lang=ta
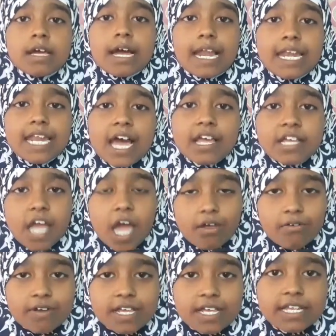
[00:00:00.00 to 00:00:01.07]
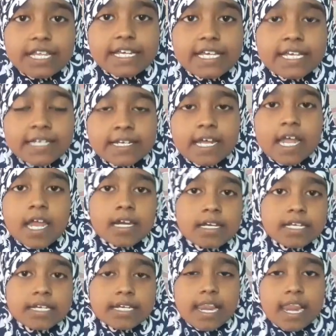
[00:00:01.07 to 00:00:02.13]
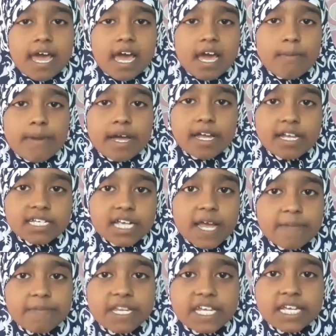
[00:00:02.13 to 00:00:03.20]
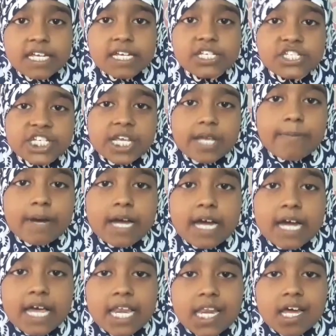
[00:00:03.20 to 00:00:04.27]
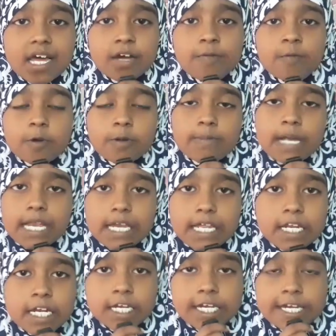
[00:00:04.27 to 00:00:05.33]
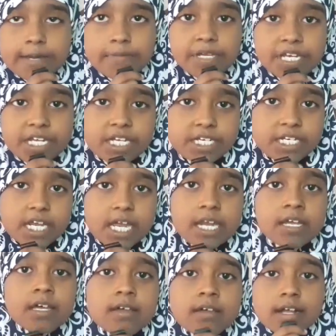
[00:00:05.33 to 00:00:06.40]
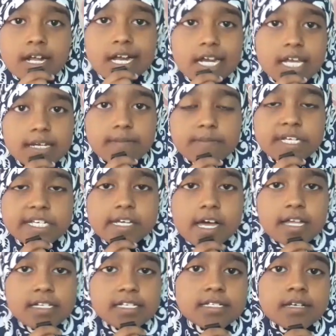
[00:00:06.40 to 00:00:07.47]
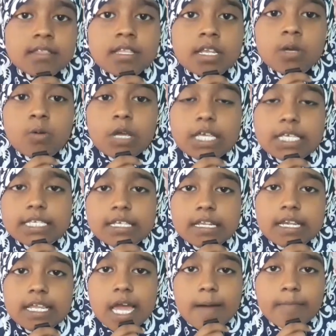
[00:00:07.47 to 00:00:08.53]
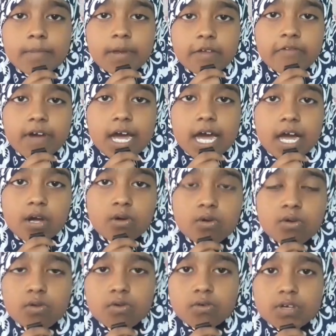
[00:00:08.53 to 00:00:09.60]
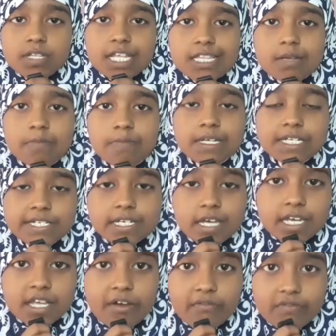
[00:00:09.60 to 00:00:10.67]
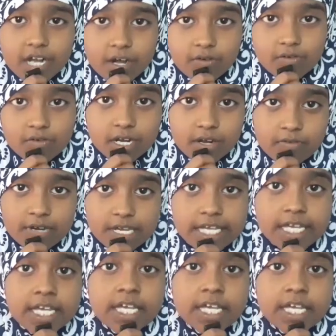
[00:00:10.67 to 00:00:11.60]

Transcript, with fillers: அல்லாஹ் யாருடன் இருக்கின்றான் இன்னல்லாஹ் மஹஷாபிரி நிச்சயமாக அல்லாஹ் பொறுமையாளர்களிடம் இருக்கின்றான் கால ரபி ஷாலி சதுரி வயசில் யாம்பரி வாஹுலுல் உக்குதத்தம் பிலிசானி அஃப்காவு கவுலி